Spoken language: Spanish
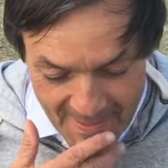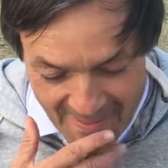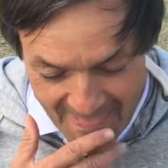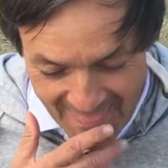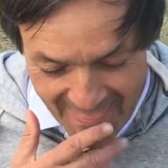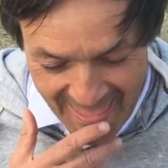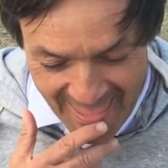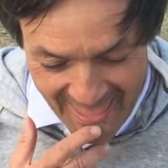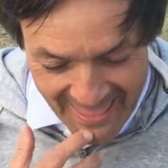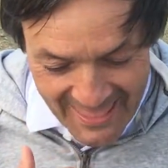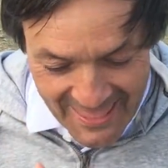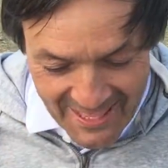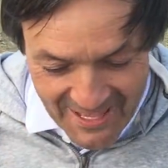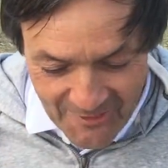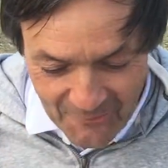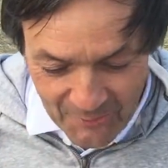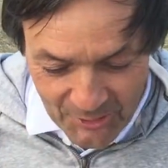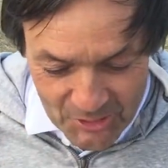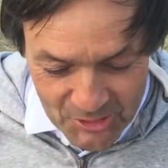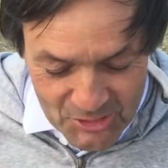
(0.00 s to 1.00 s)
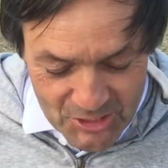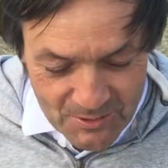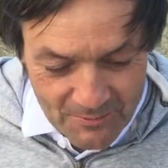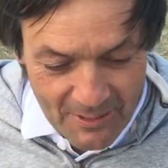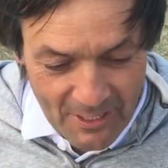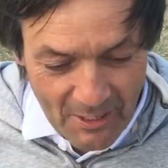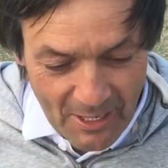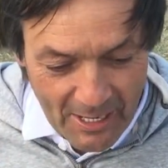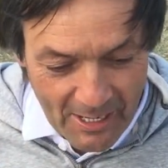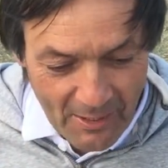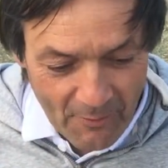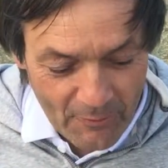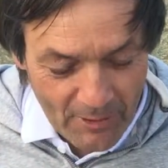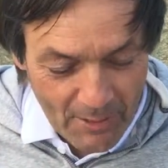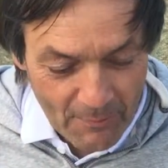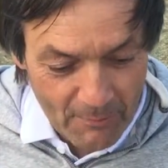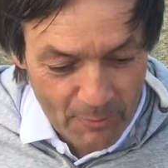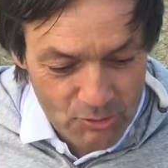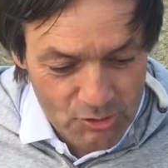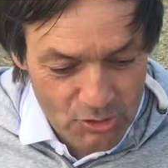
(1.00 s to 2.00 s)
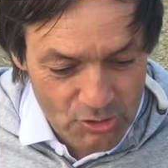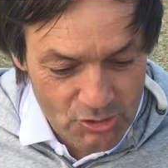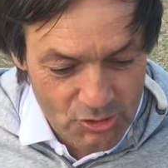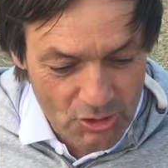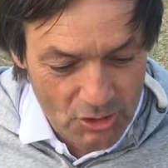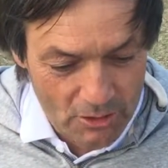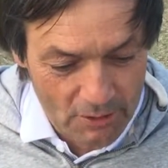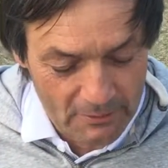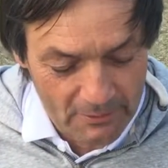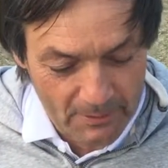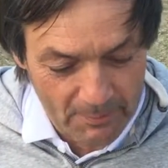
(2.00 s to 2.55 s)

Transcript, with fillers: este, cuando llevé a una exposición,